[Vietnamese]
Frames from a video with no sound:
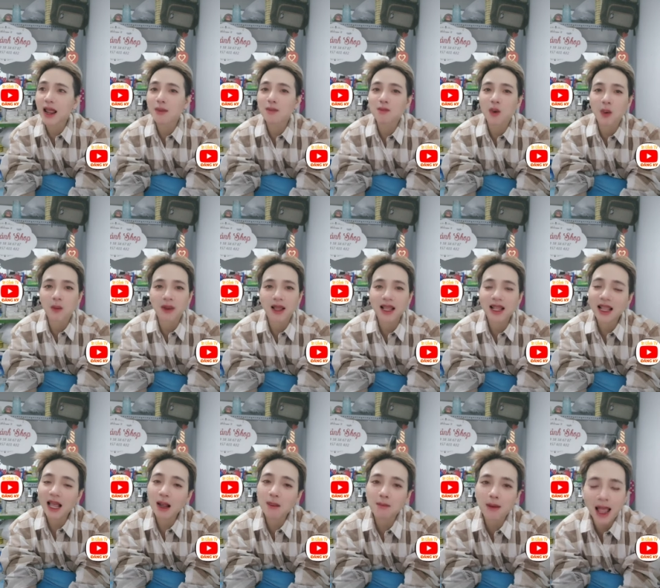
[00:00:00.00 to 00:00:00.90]
đem một cái
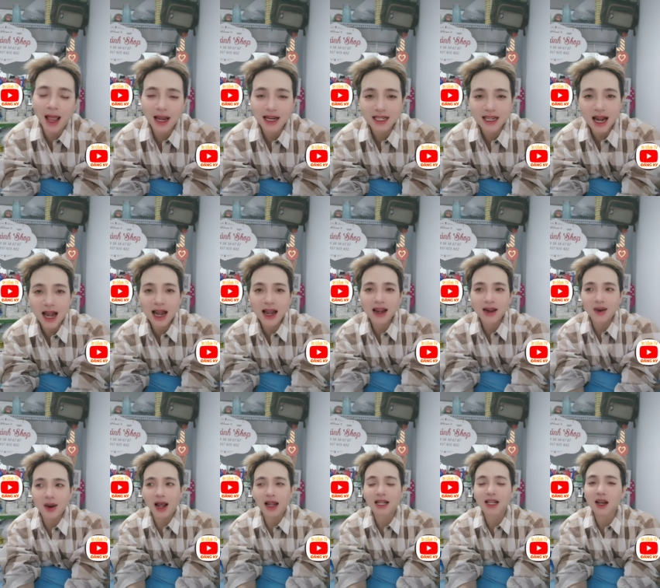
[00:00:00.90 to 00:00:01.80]
lắc bạc ra
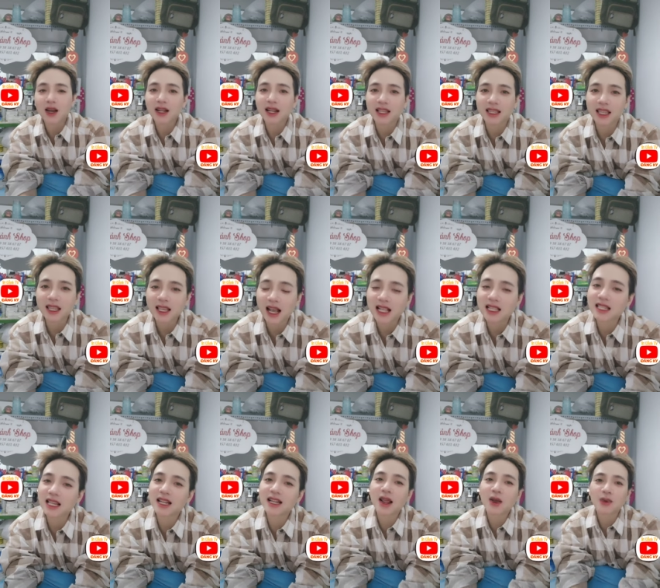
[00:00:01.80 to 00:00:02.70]
rồi ảnh nói là chiếc ảnh
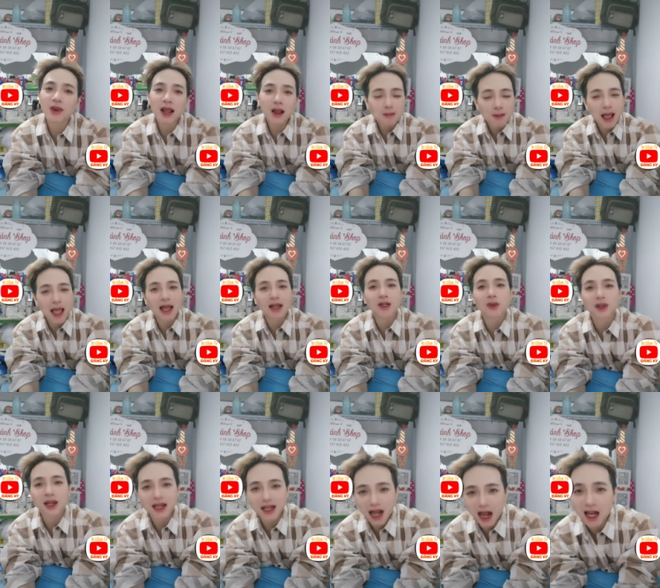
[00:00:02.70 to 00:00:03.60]
sẽ đeo lắc bạc
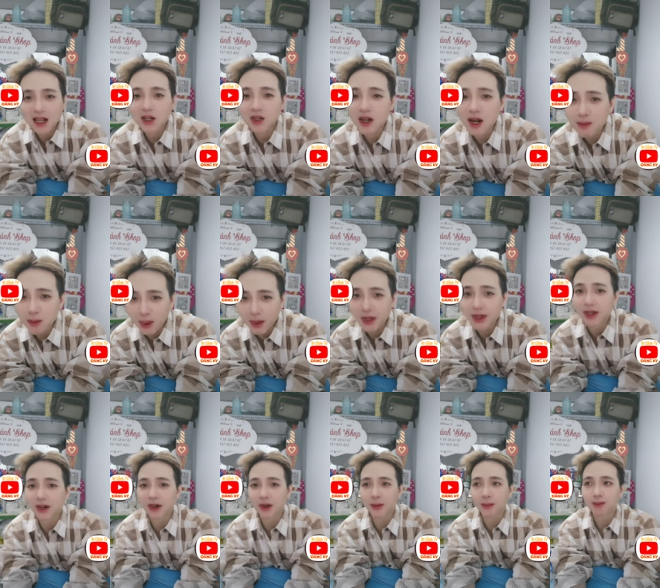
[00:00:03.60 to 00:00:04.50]
đồ này nọ rồi đó mọi
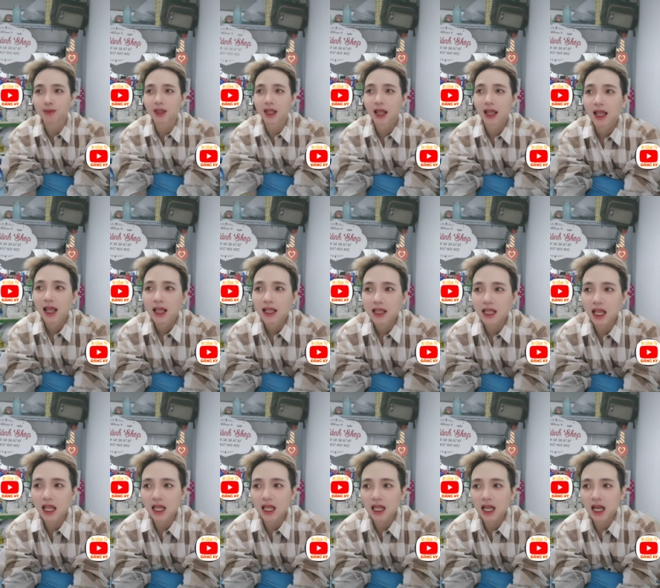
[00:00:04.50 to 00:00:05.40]
người
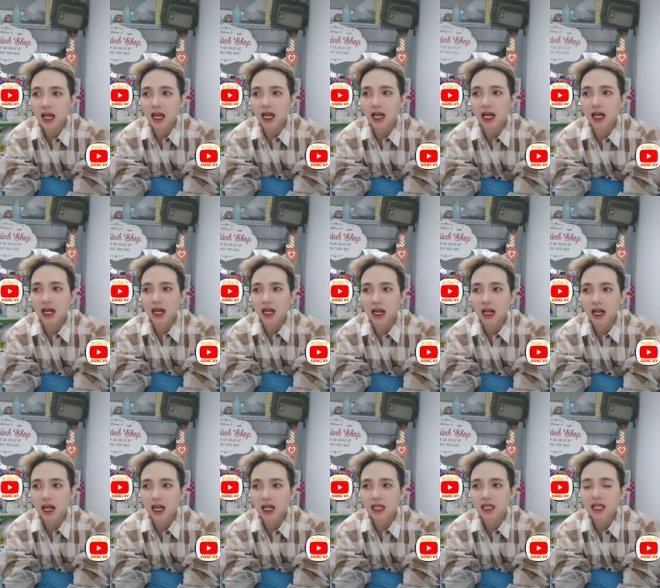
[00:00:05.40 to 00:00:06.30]
thì uh,
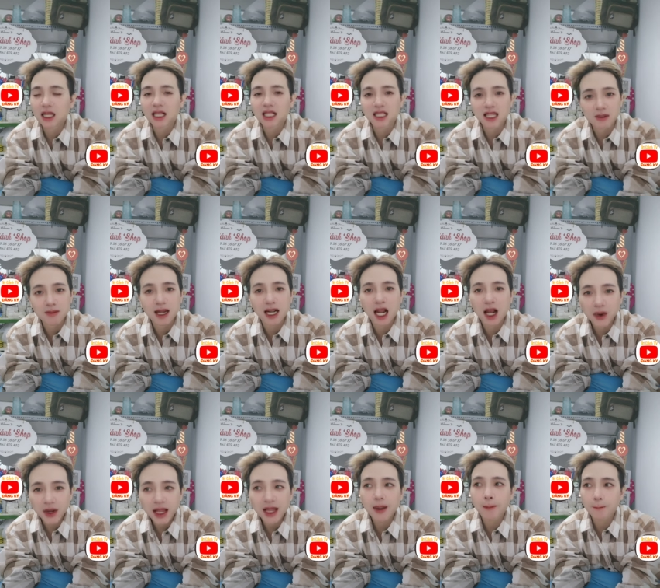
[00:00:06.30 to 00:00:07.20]
thật sự mà
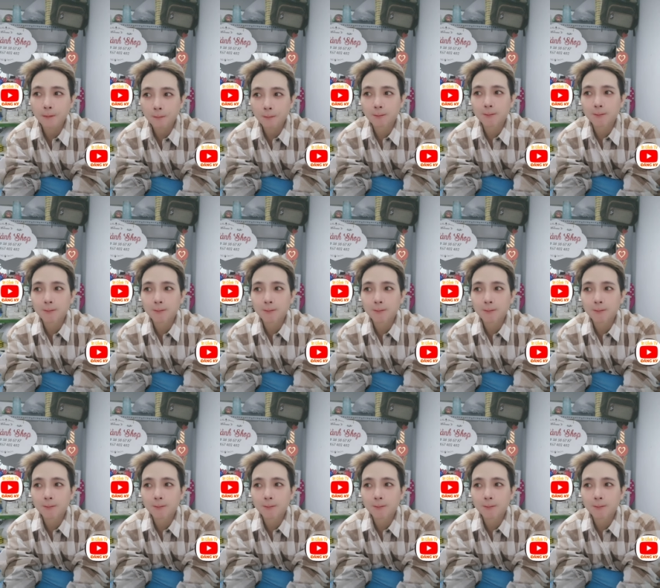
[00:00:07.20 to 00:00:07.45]
nói á